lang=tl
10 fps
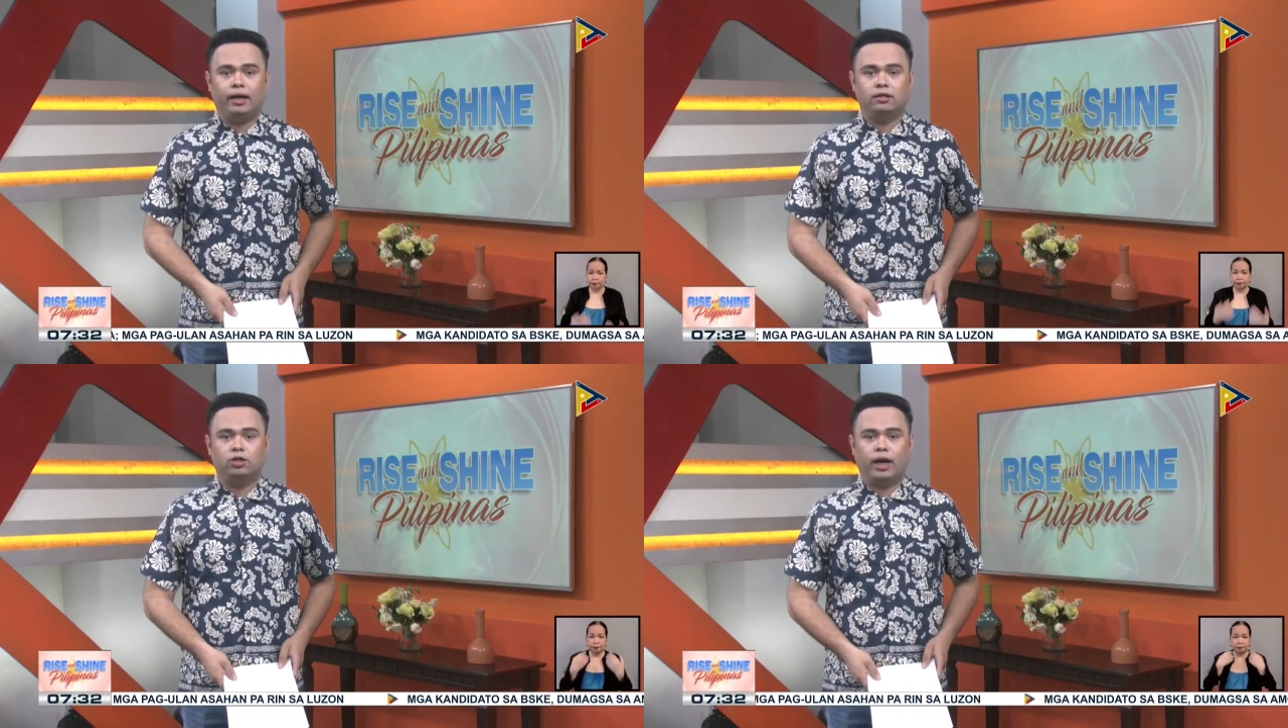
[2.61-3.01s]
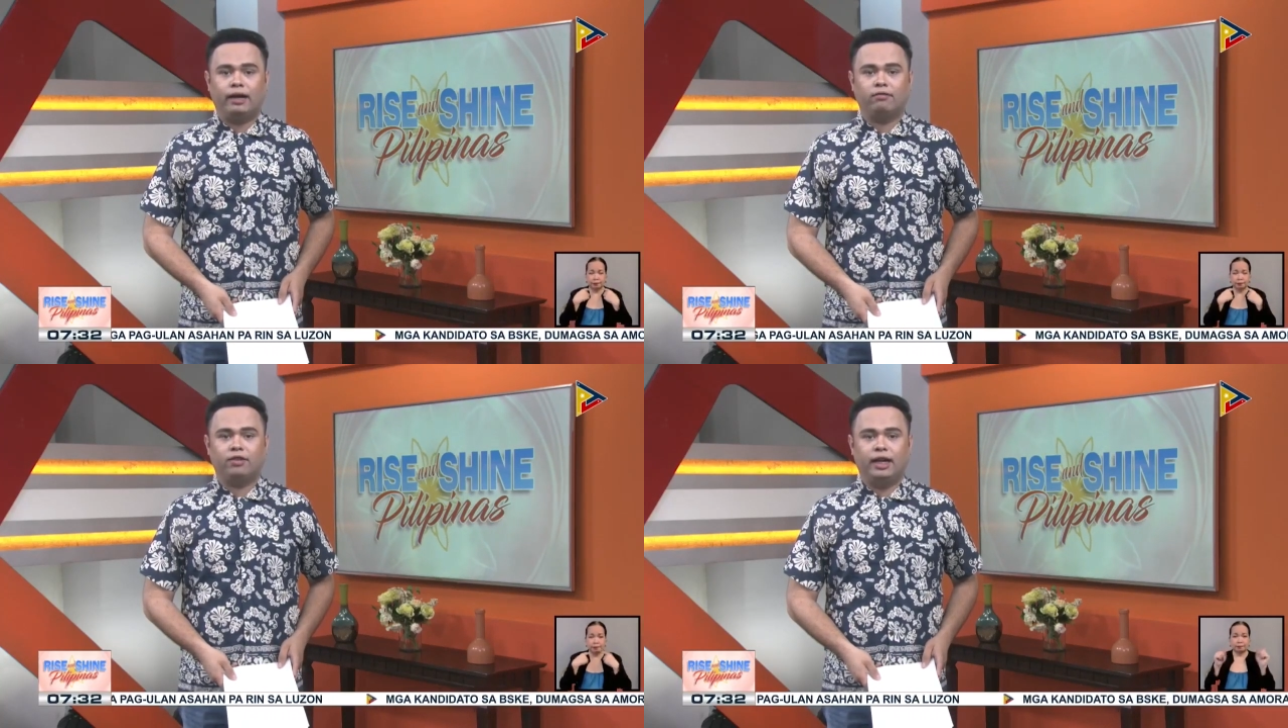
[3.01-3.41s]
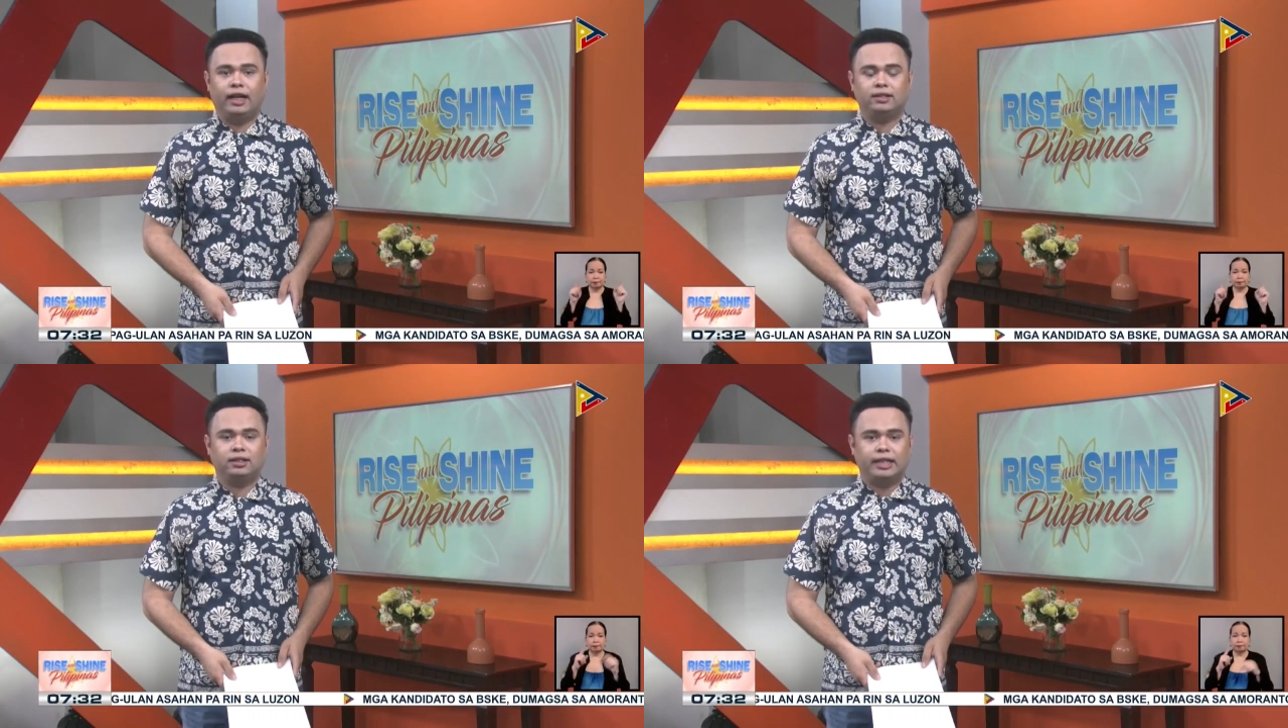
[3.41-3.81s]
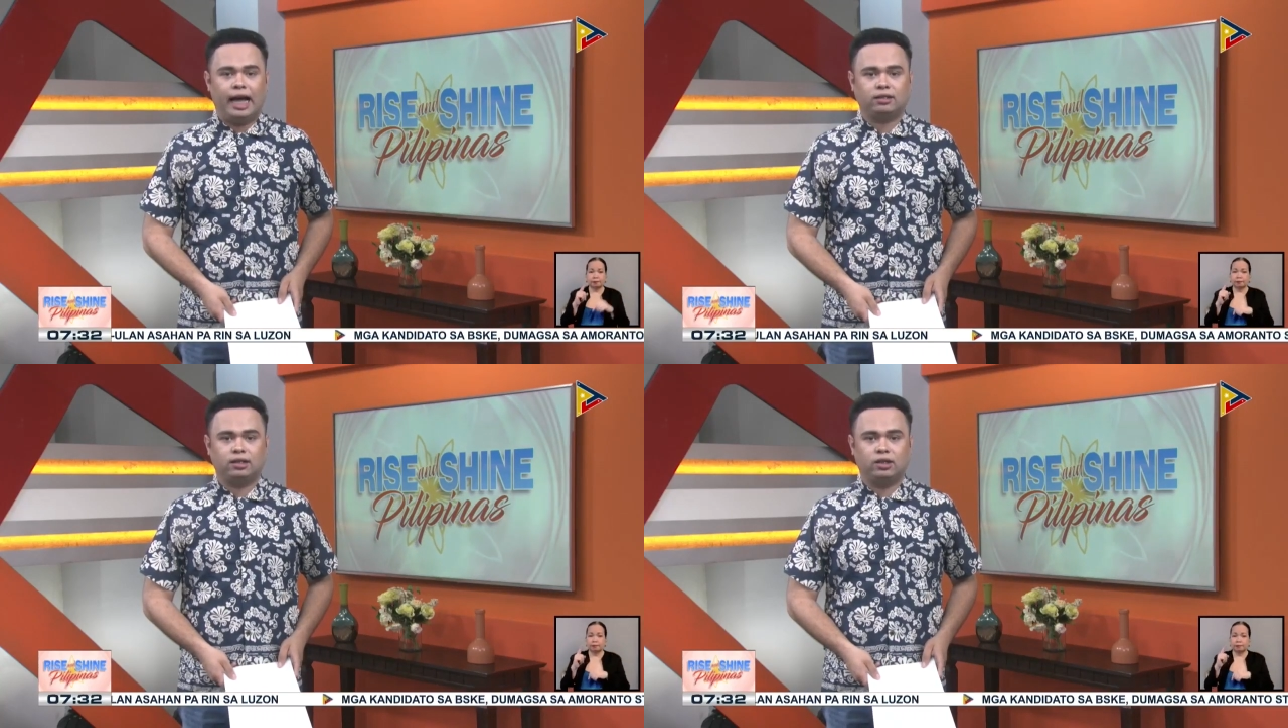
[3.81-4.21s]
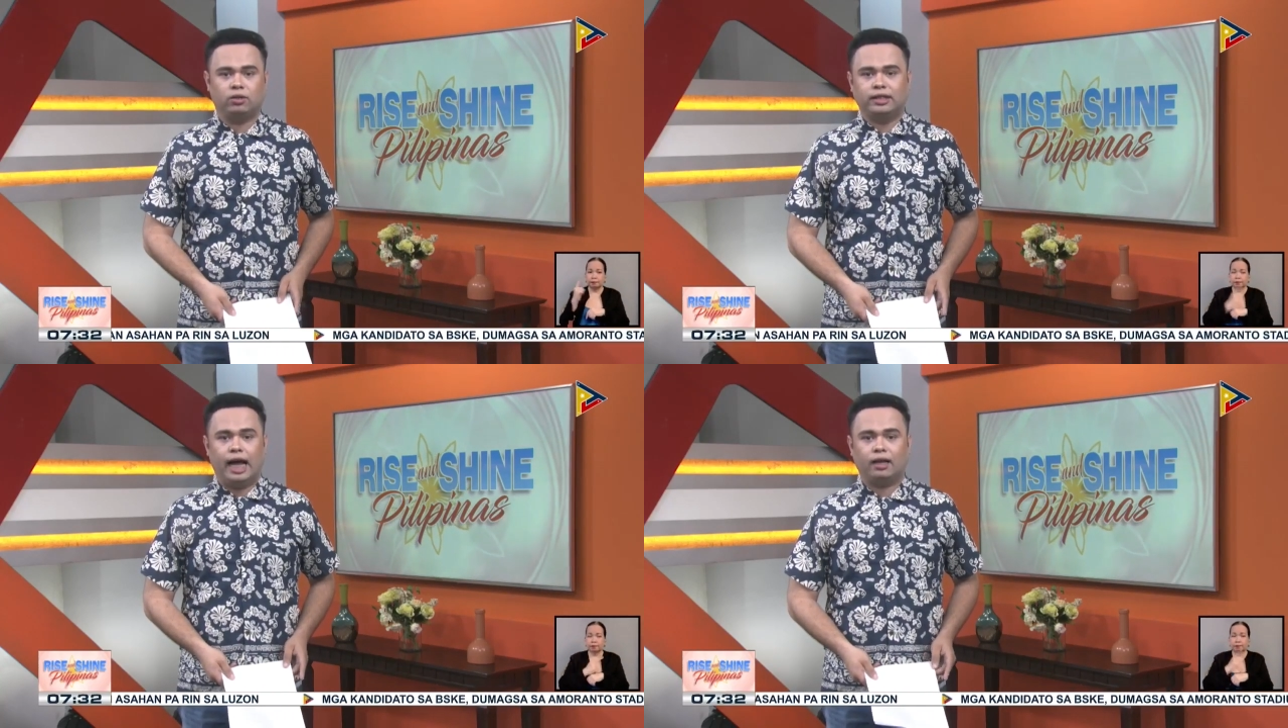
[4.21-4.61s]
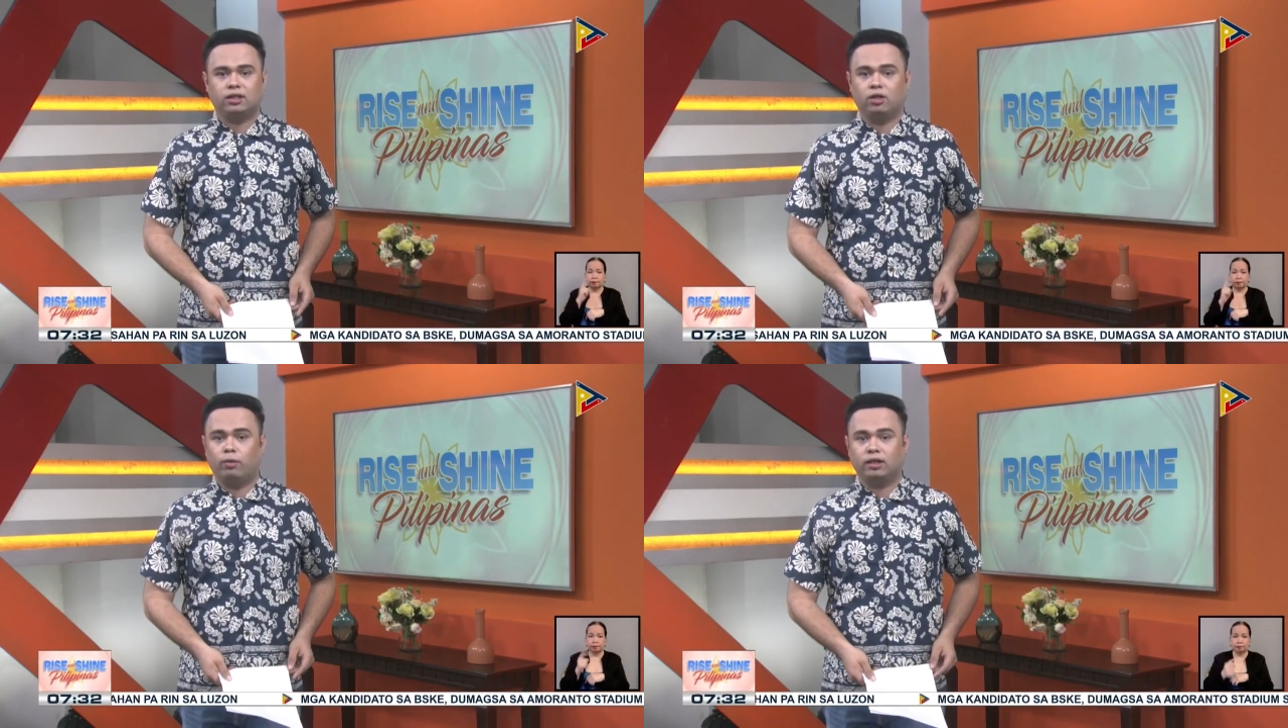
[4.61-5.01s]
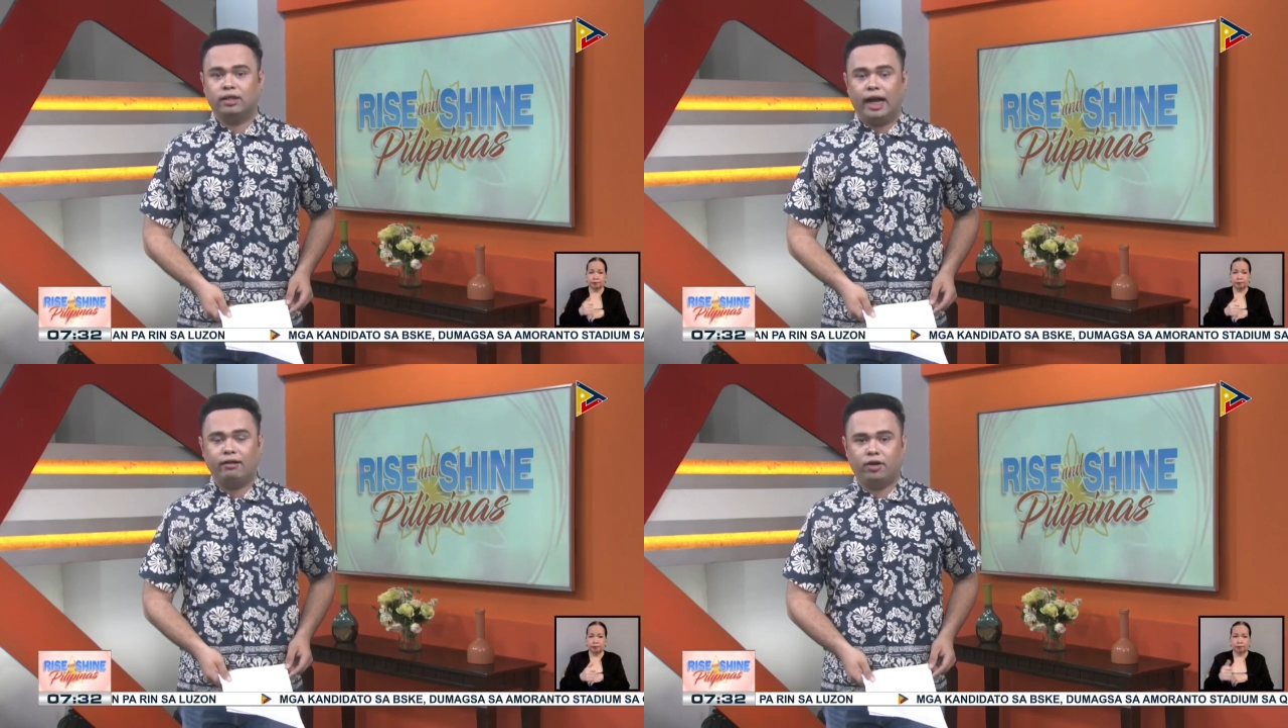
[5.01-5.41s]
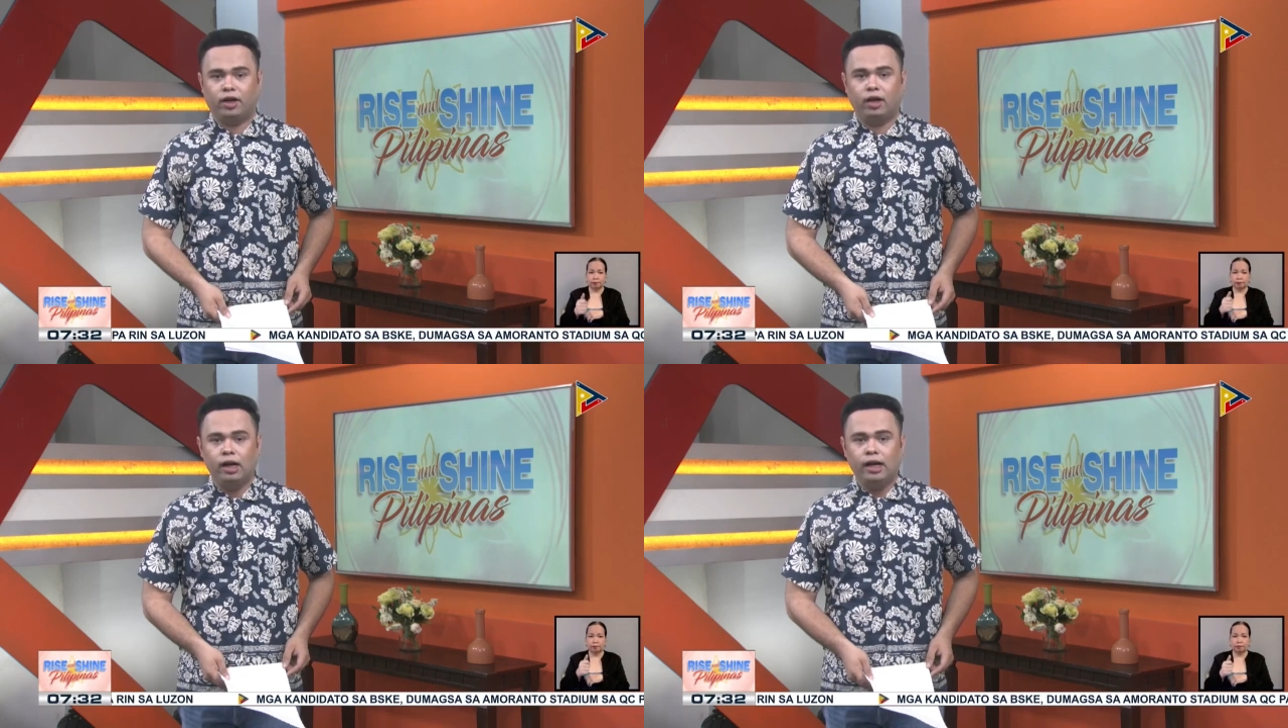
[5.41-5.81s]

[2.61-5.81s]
ng driverless taxi o taxi na walang driver